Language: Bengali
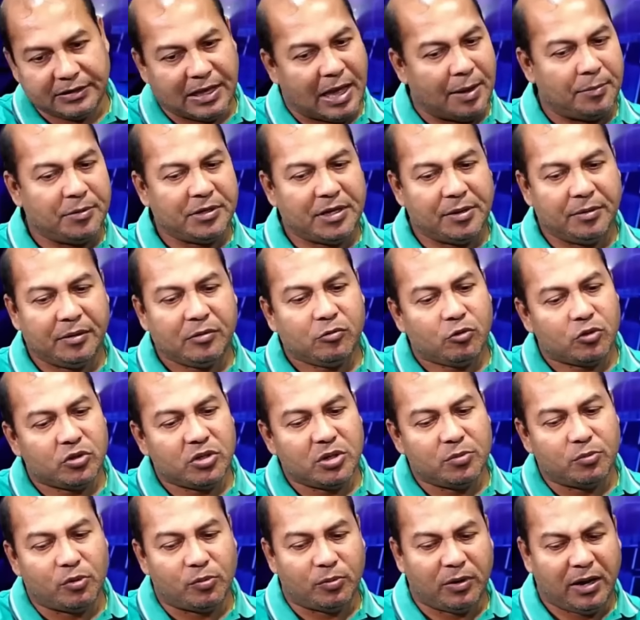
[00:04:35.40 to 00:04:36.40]
আমি যাই
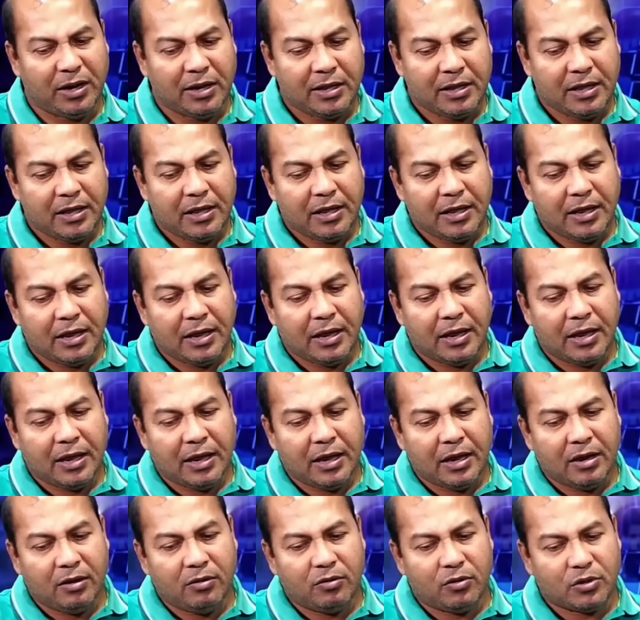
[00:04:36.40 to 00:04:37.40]
কোনোদিন বলবো না
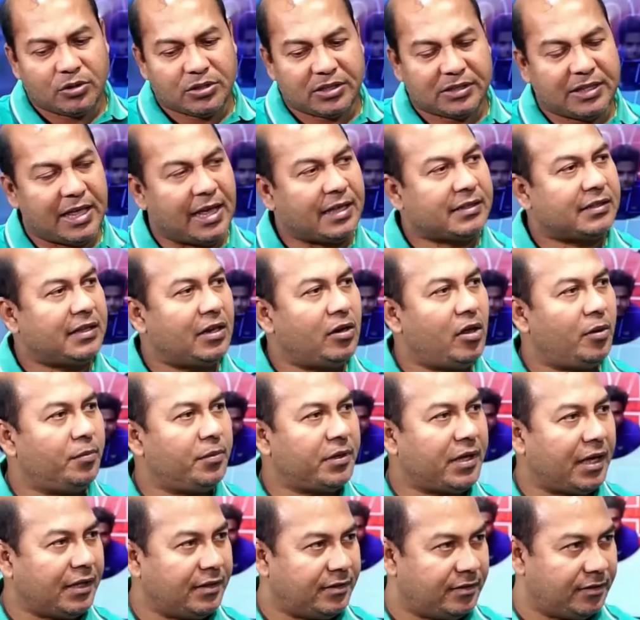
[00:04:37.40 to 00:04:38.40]
ওর সাথে এক থেলো আমি
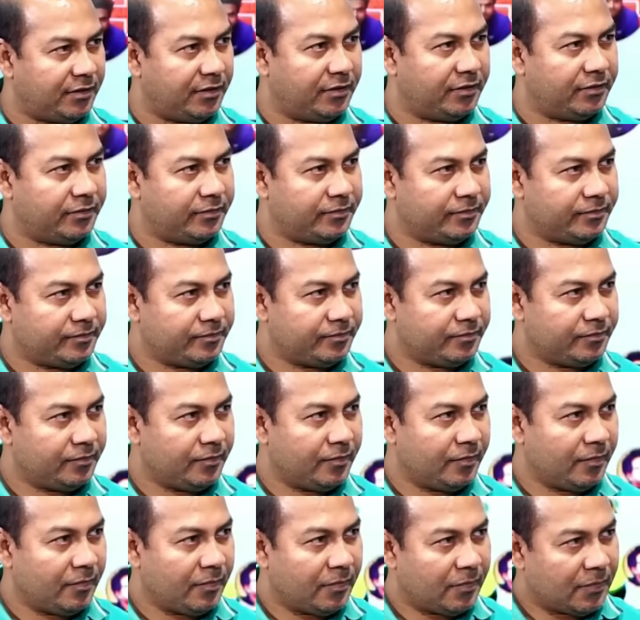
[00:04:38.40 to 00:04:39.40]
খাইছি
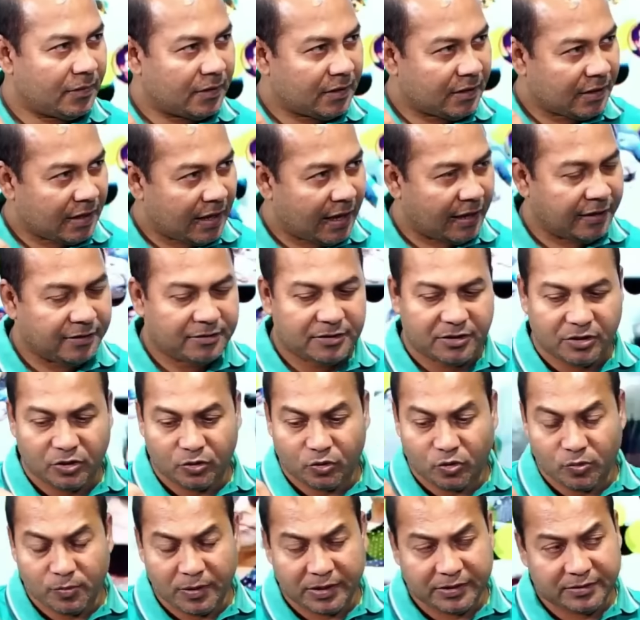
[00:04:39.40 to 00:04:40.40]
খাইছি
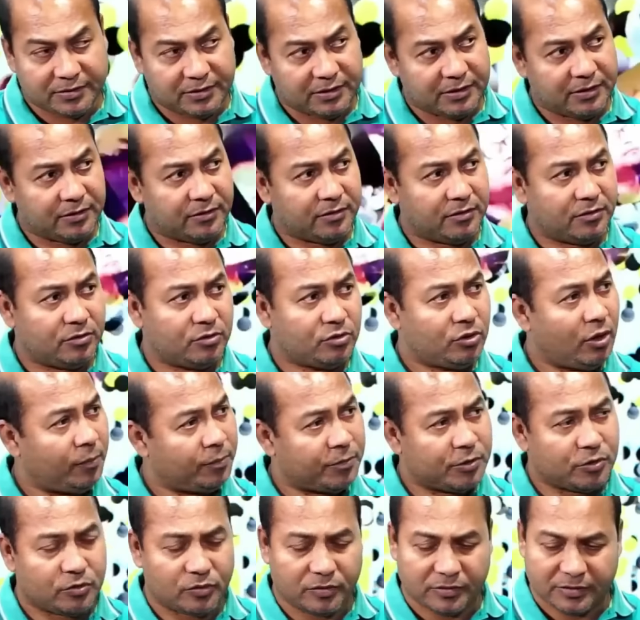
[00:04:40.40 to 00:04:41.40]
ঘুমাইছি সব
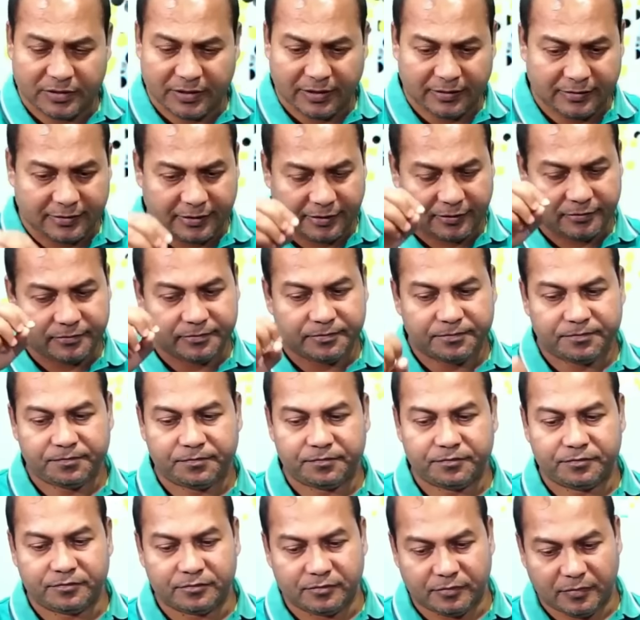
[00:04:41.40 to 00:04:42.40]
কিছু ঠিক আছে
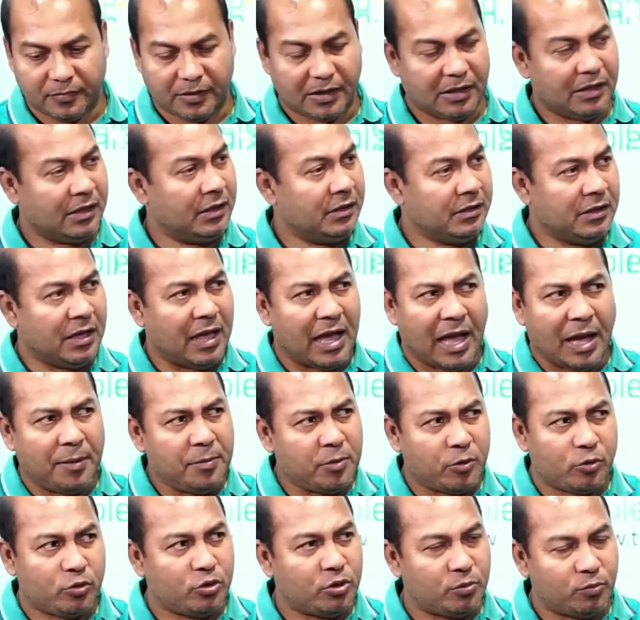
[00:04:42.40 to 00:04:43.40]
আমি
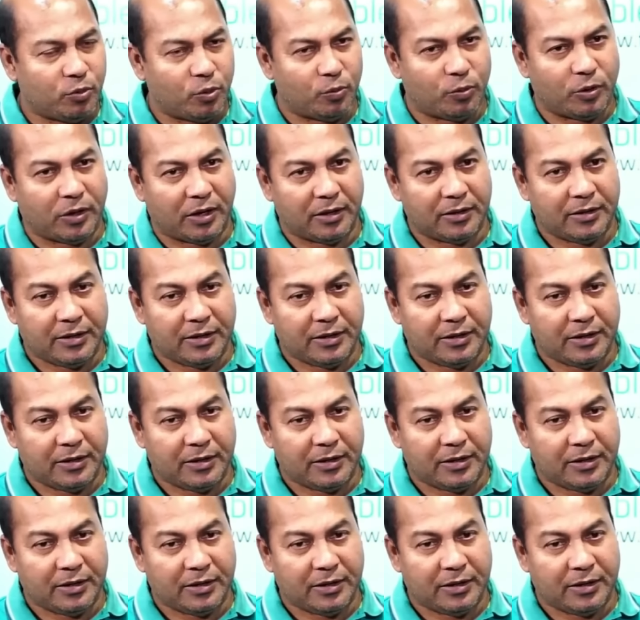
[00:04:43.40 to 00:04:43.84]
কোনোদিন বলবো না